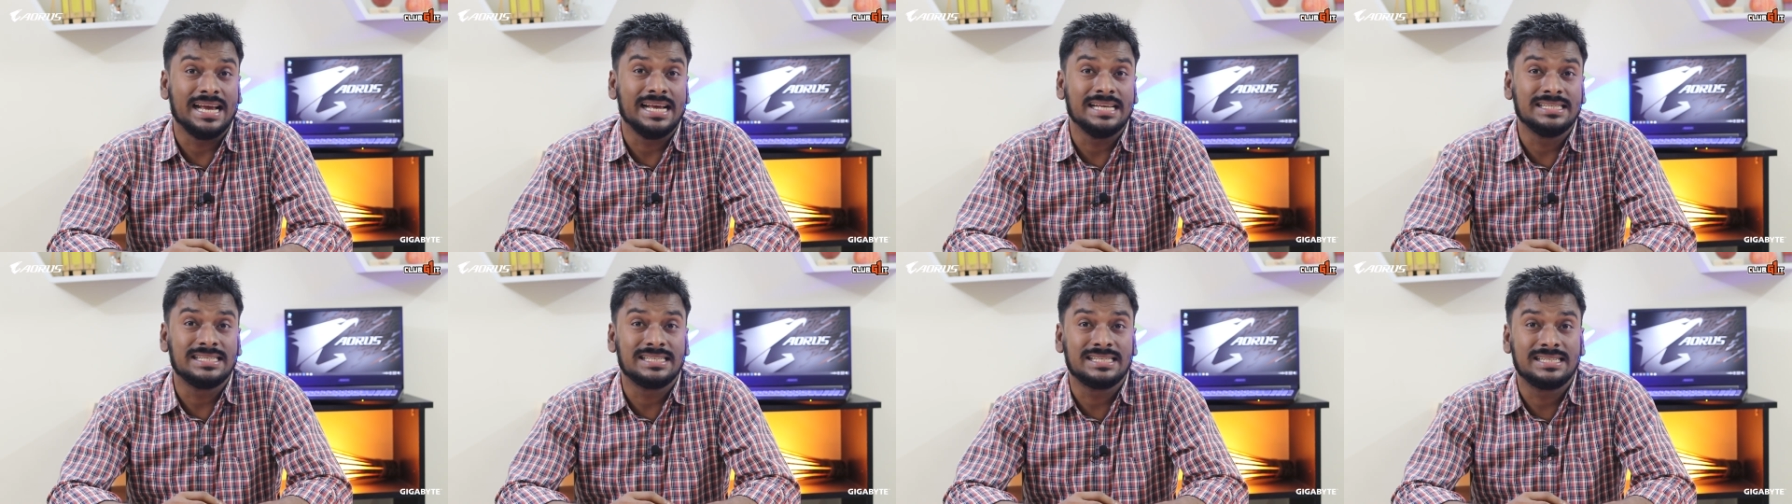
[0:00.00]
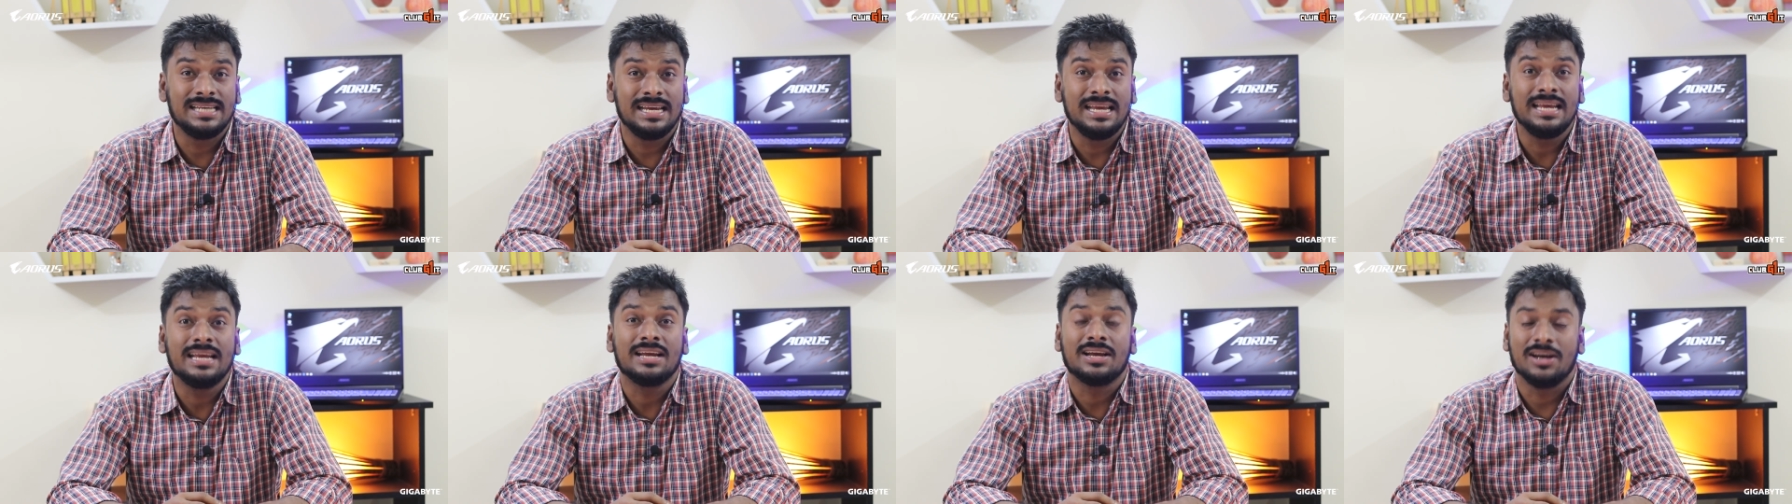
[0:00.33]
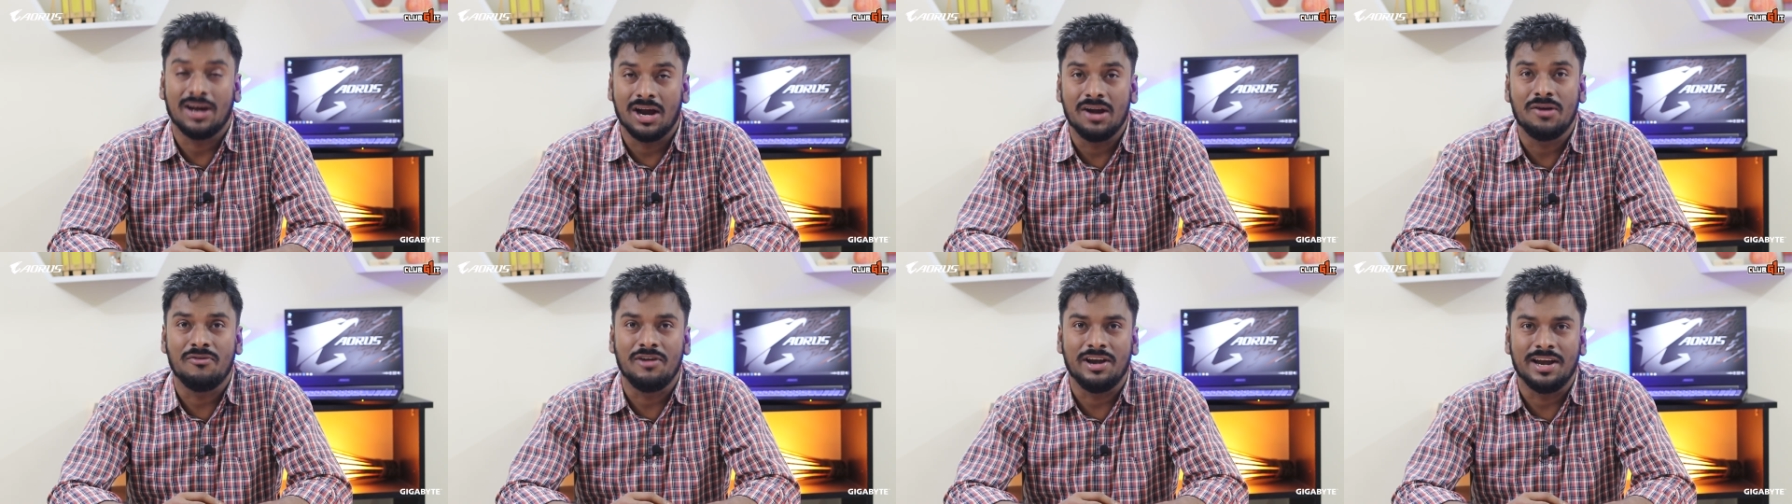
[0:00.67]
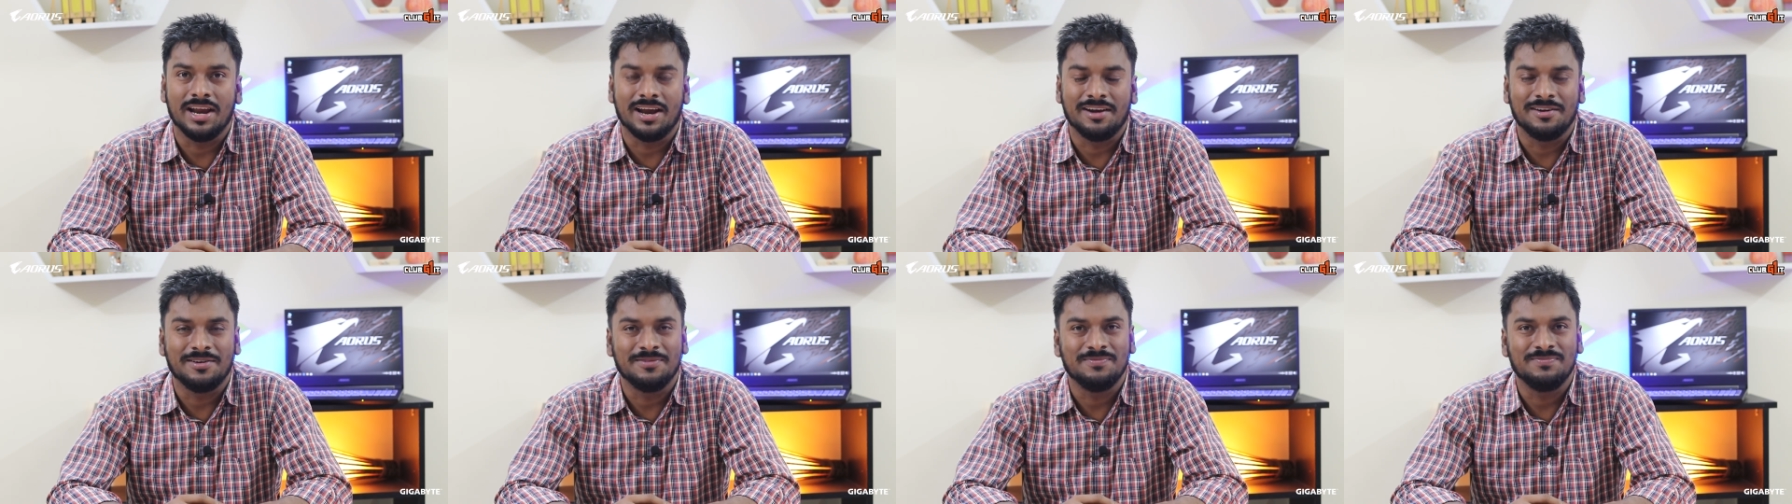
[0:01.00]
এইচডি কার্ড
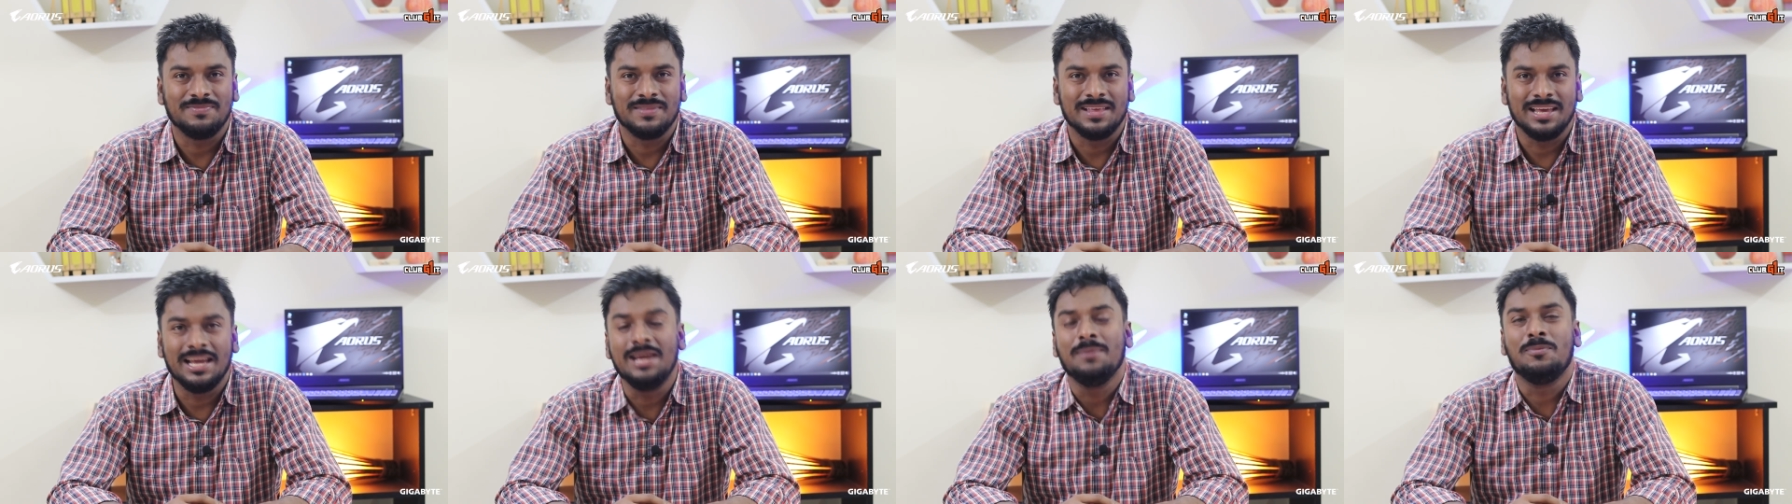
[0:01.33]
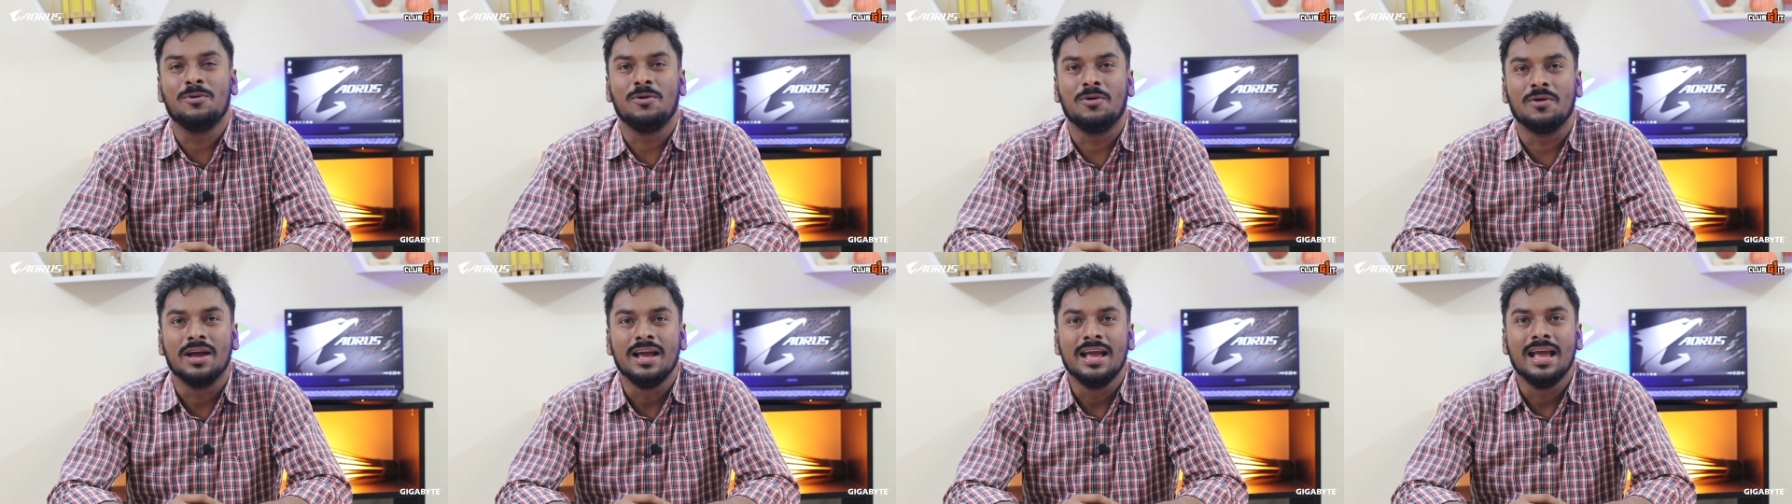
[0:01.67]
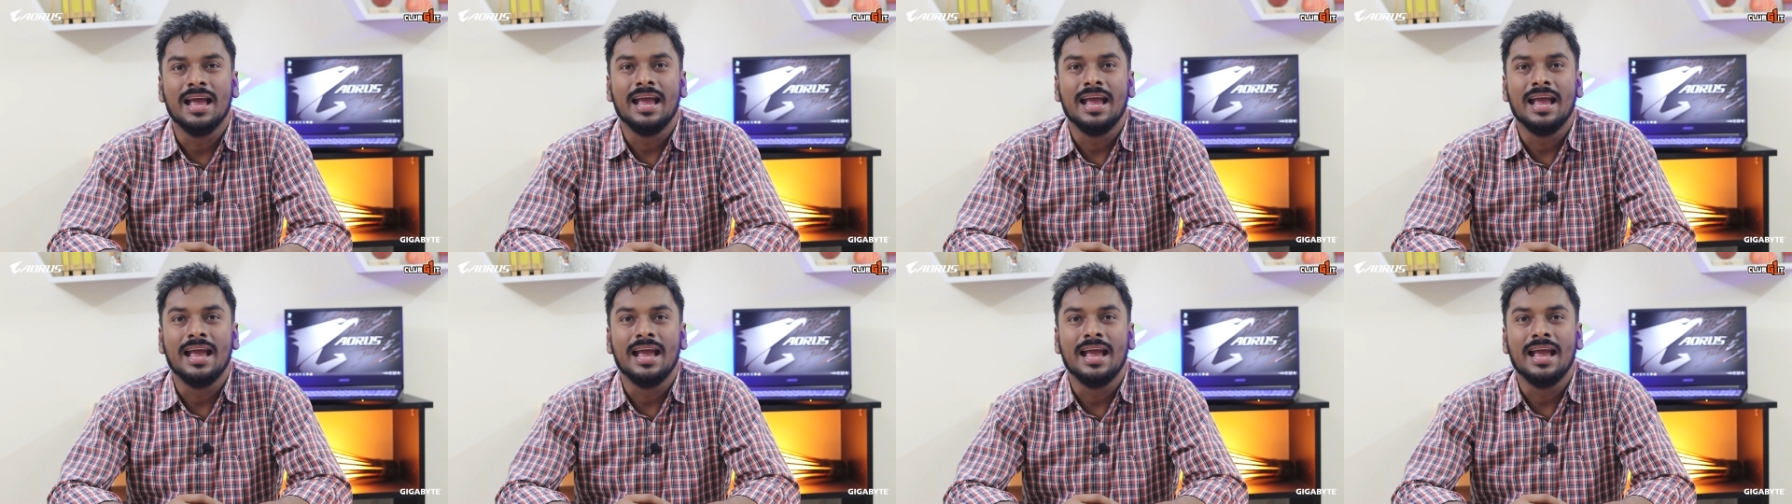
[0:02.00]
রিডার এবং